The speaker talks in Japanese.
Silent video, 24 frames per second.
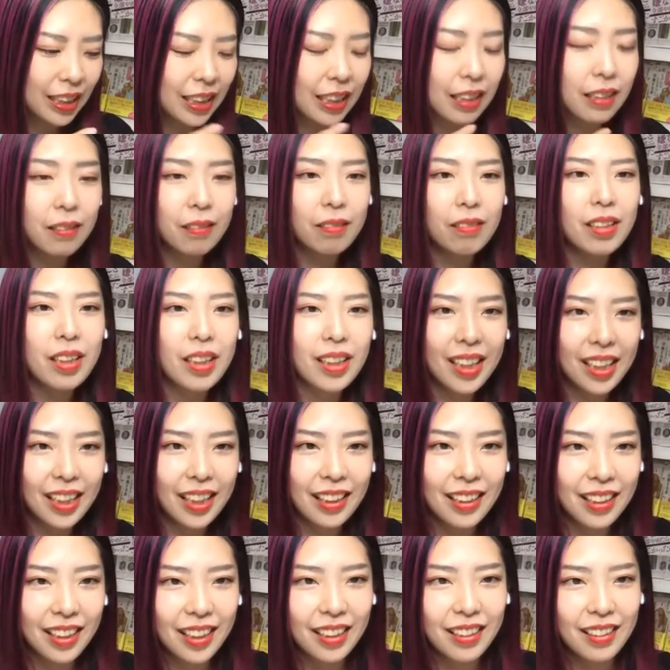しっかり来
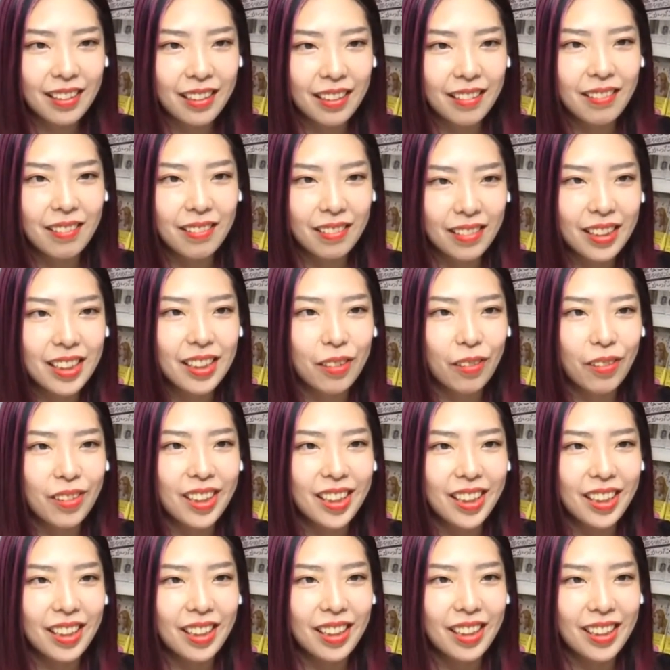てないっていう人